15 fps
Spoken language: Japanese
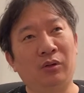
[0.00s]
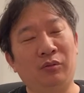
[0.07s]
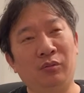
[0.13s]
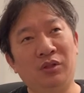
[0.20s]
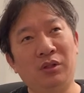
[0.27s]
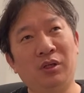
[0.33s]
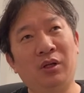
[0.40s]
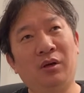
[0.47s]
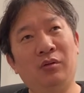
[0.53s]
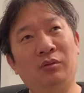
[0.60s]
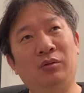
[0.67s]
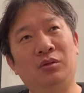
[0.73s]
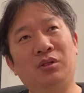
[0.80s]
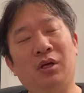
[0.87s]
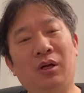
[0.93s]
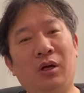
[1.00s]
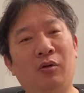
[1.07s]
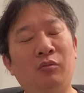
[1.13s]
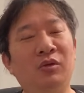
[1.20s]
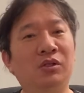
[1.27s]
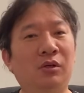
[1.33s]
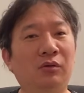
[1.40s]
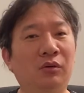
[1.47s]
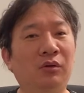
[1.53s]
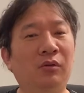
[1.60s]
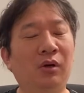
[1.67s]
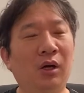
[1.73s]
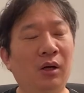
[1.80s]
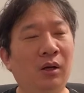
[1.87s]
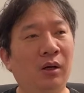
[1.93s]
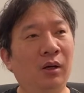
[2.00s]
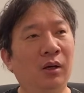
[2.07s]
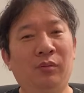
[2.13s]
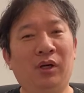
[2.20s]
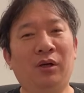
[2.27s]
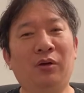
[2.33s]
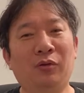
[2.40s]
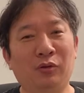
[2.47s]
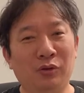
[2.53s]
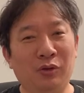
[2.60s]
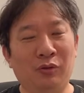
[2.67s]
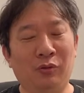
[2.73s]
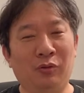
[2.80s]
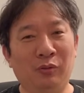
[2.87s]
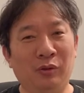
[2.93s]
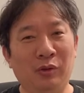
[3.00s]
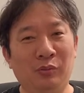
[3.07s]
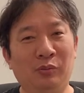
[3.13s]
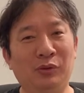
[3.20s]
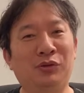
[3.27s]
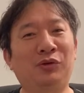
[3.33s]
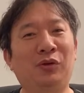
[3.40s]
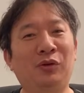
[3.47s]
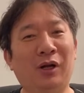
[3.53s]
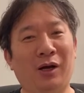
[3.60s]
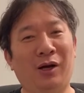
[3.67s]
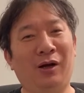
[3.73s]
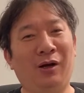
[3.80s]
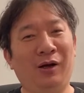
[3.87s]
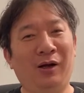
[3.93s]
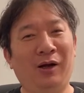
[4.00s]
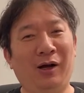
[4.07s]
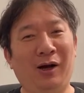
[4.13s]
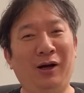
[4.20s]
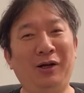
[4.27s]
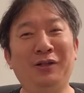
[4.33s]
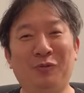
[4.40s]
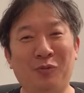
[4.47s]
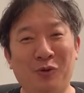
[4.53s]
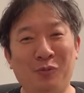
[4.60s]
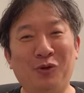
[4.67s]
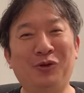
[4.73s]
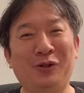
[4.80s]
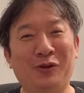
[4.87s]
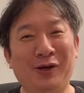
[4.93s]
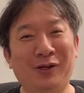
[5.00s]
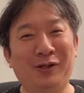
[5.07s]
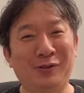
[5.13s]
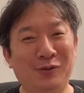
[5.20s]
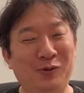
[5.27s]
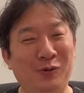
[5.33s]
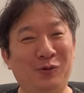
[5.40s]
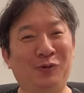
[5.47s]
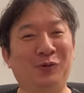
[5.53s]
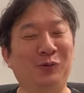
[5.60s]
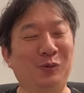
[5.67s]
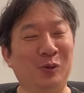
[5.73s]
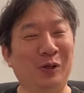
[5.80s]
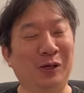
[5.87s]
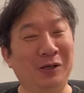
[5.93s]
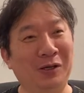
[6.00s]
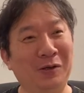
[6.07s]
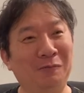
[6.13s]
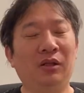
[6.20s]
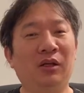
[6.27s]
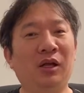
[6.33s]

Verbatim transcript: あの、店出ようとしたら、お店の人が、まあ、結構その、物騒なアイテムを持ってるわけですよ、リュックっていうかね。